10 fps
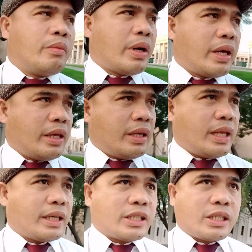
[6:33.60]
by
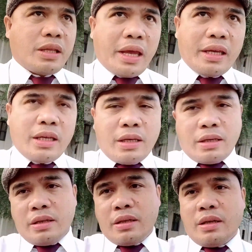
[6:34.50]
next day,
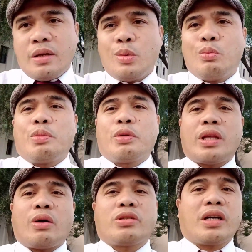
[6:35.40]

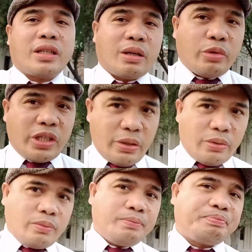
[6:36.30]
pupunta ako sa Qatar
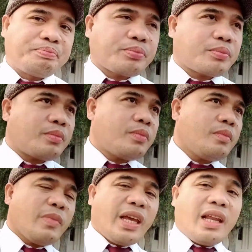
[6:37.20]
Museum
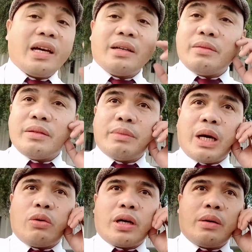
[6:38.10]
kaya
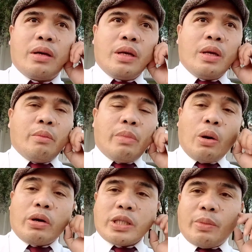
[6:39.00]
bago ka
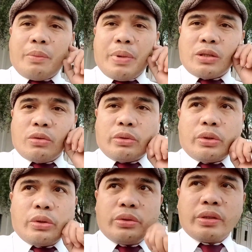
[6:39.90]
bago kasi makapasok
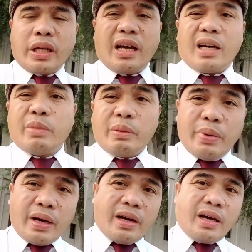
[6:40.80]
doon kailangan
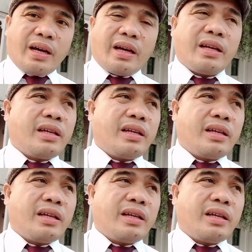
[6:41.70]
magpa